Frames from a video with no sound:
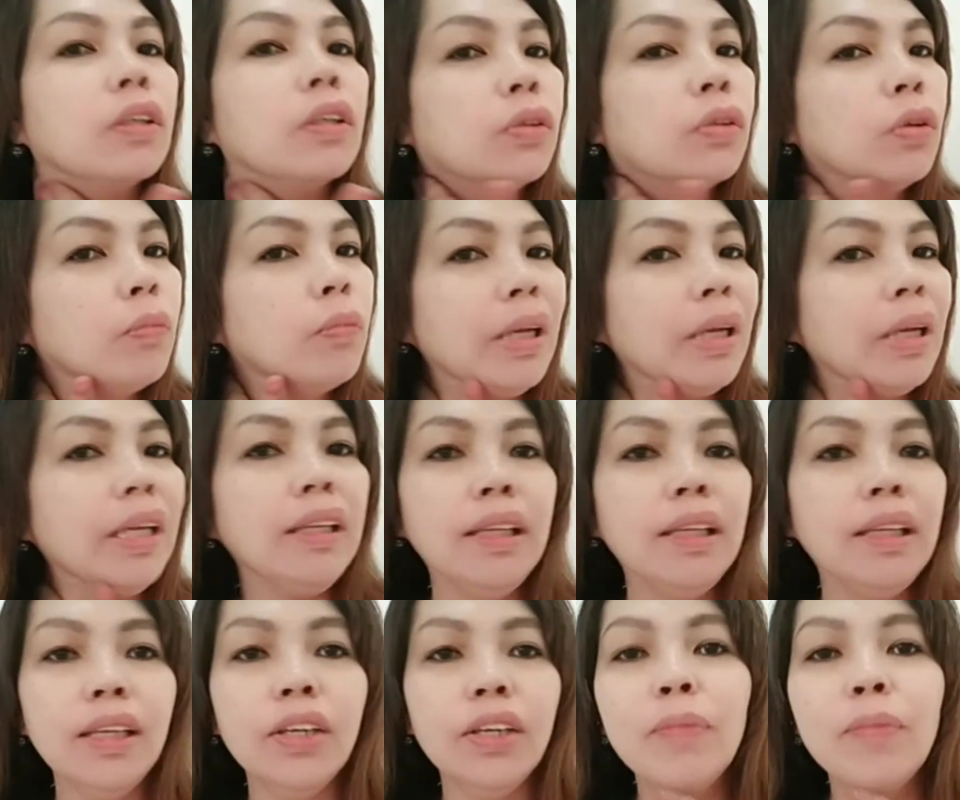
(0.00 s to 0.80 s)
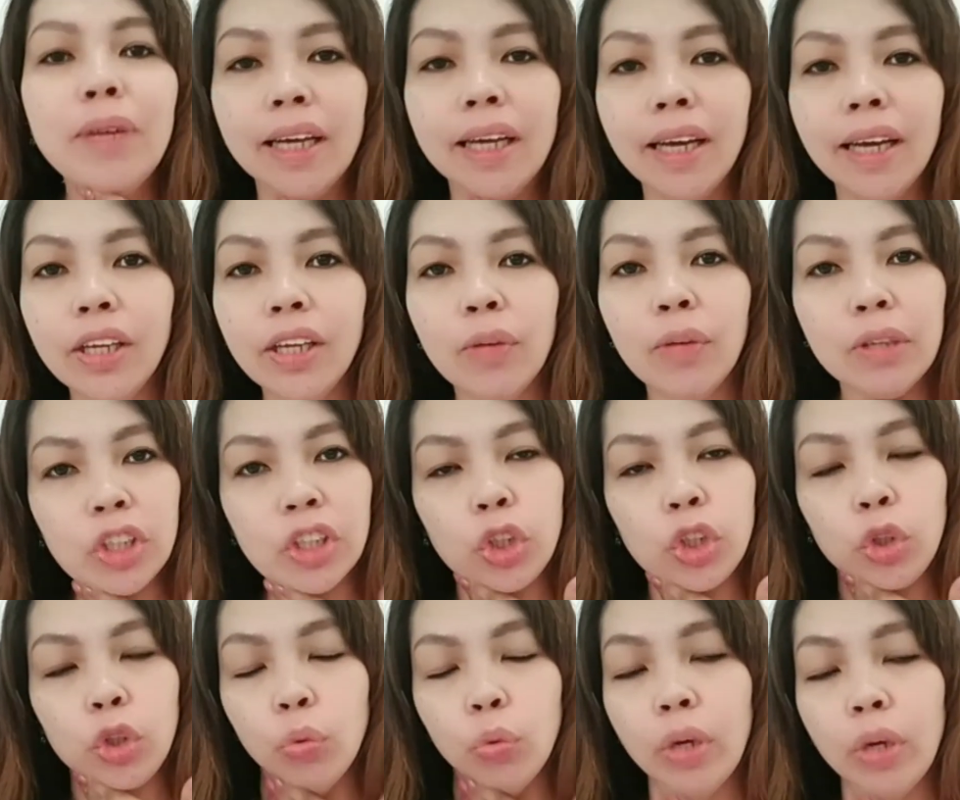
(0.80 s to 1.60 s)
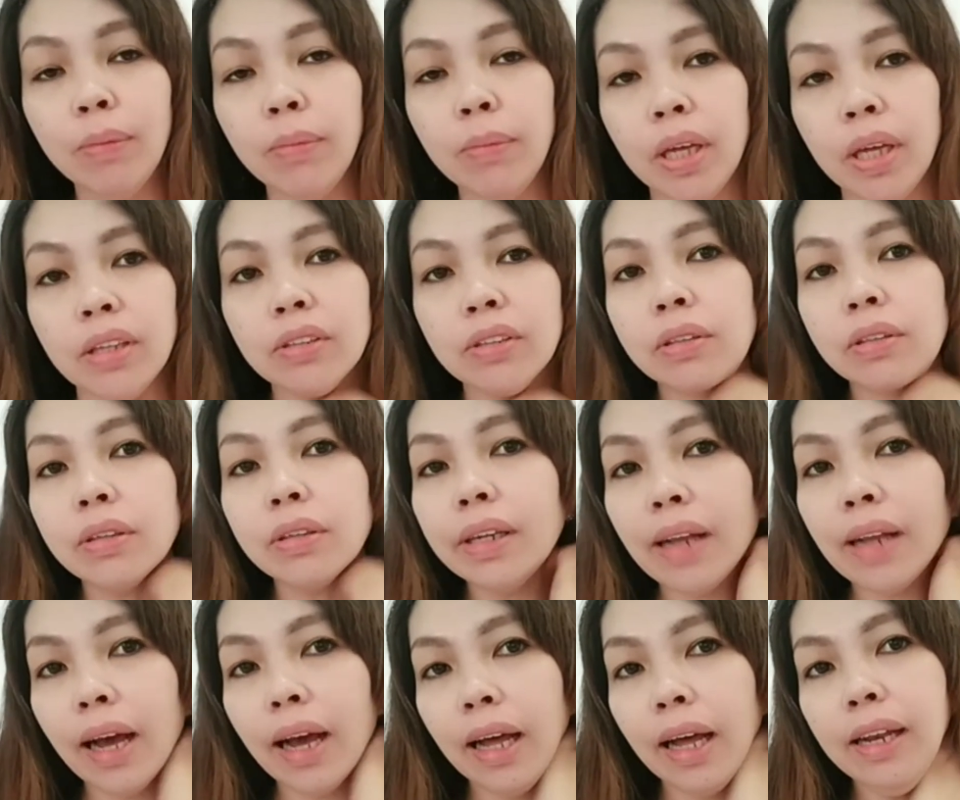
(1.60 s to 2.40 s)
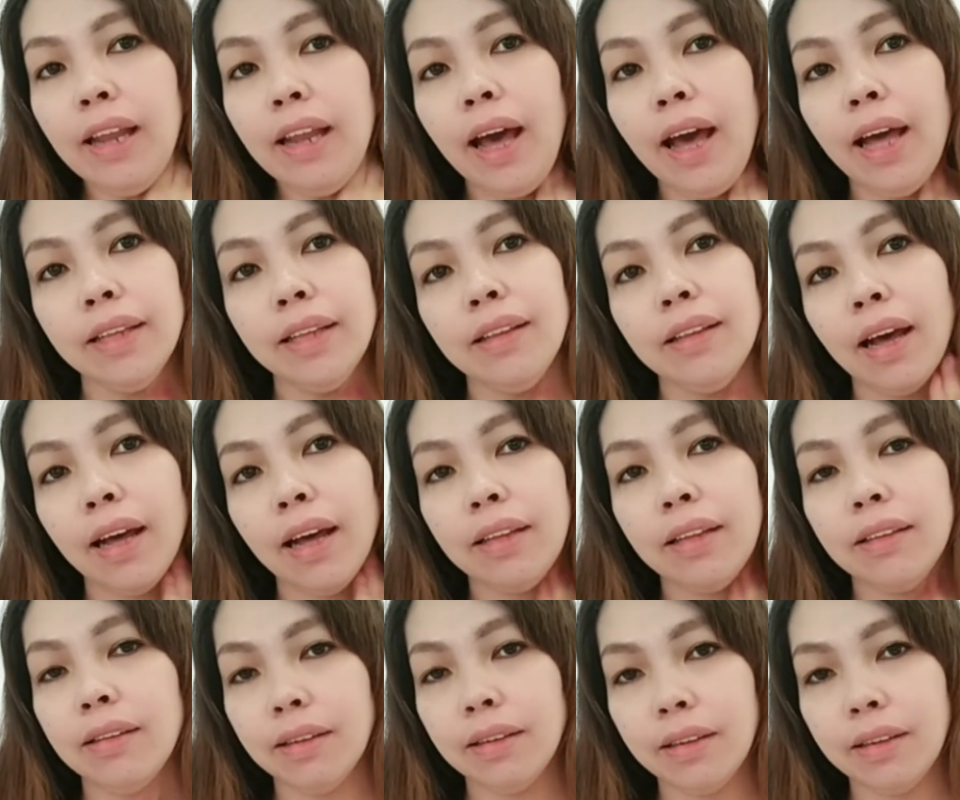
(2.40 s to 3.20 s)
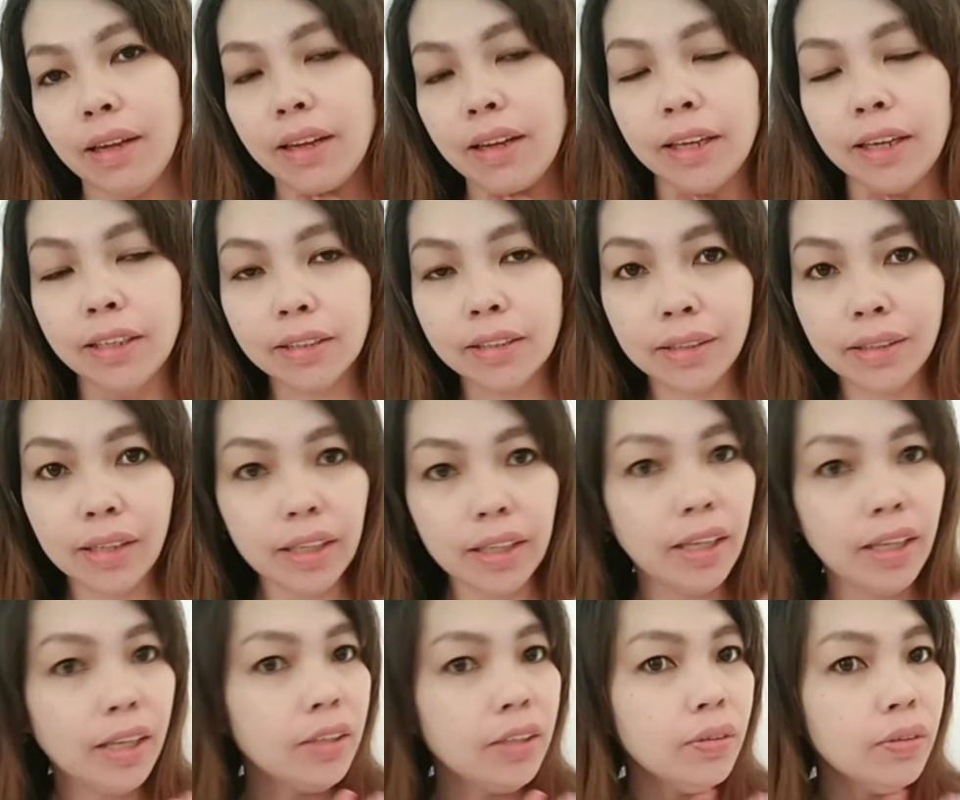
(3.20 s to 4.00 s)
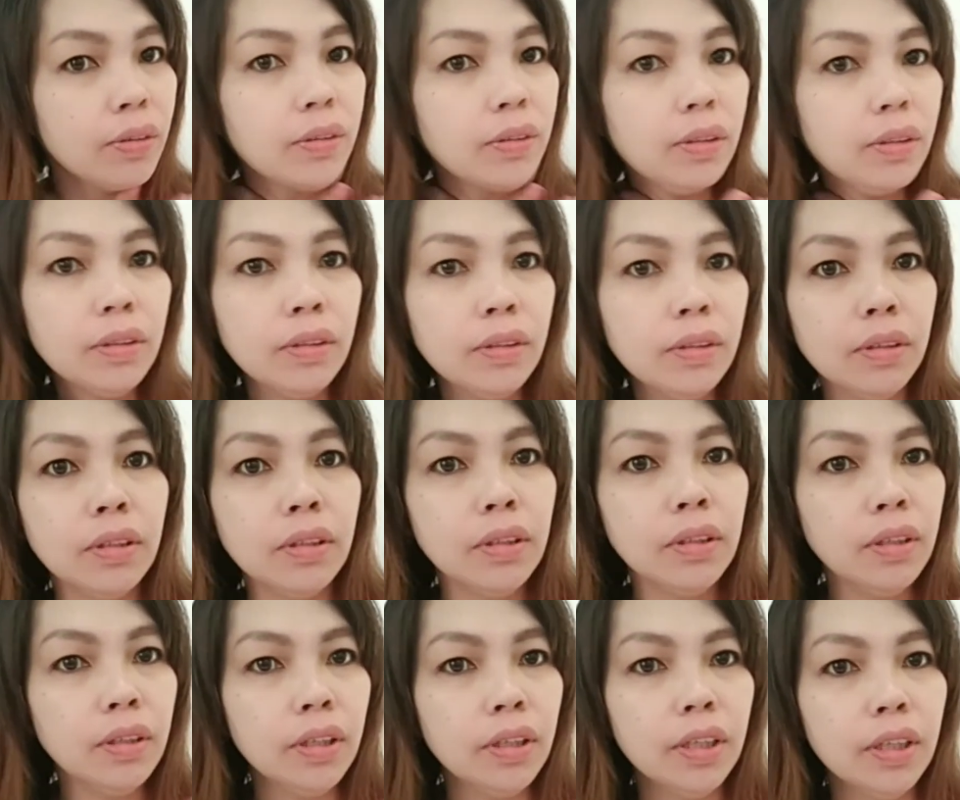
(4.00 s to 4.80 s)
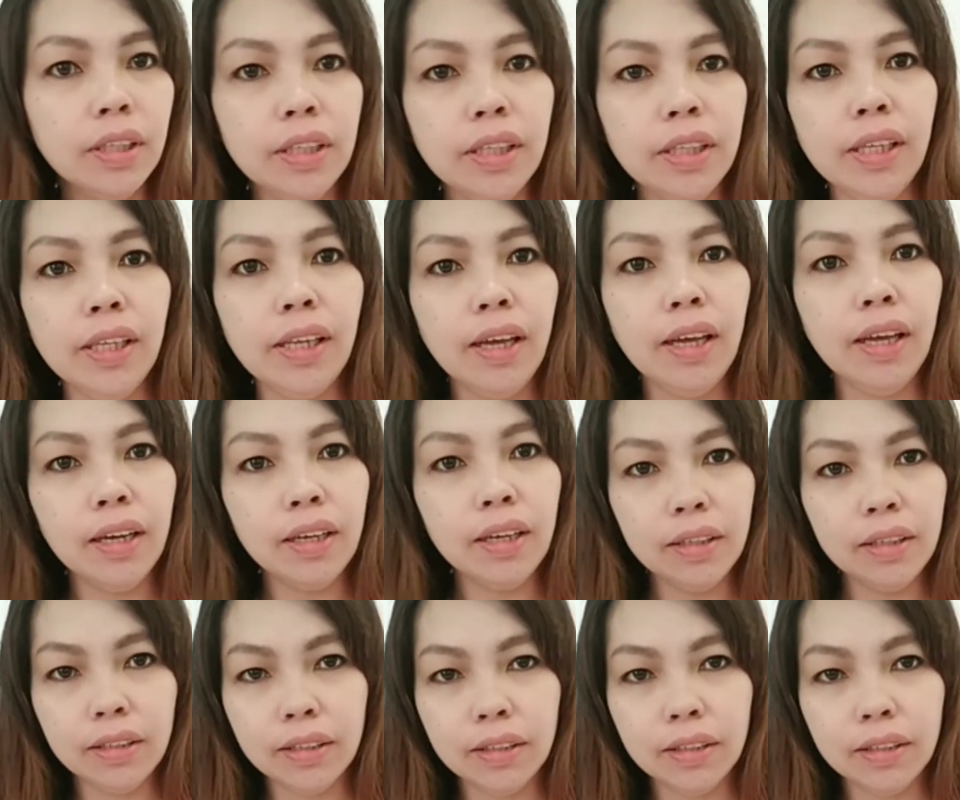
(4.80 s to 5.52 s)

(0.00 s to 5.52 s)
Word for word: Kung maliligaw man kayo, mag-swimming, so kailangan lahat-lahat talaga, guys. Lagyan. Hindi lang,